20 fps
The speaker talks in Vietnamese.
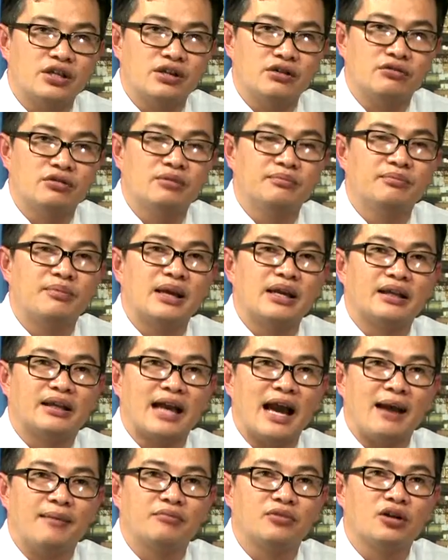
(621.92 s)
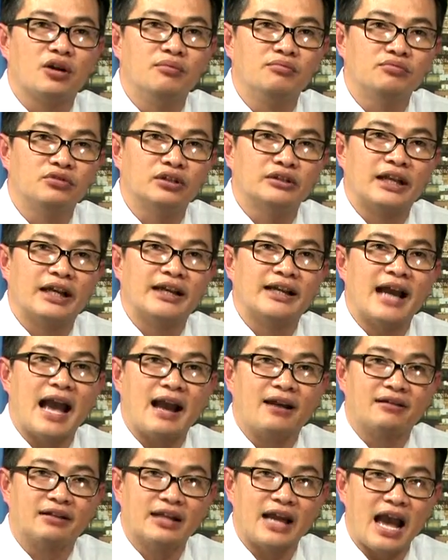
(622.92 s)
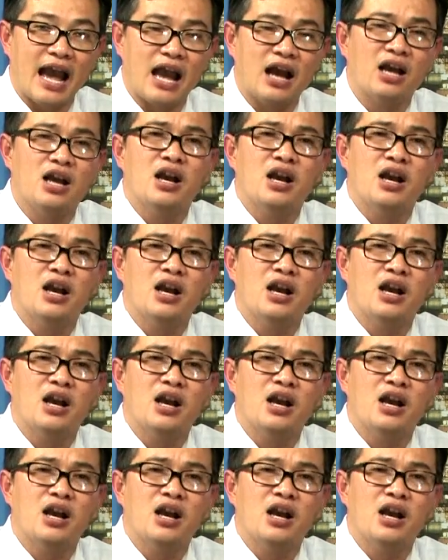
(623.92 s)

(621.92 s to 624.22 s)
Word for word: giống bị cảm cúm có thể gàn da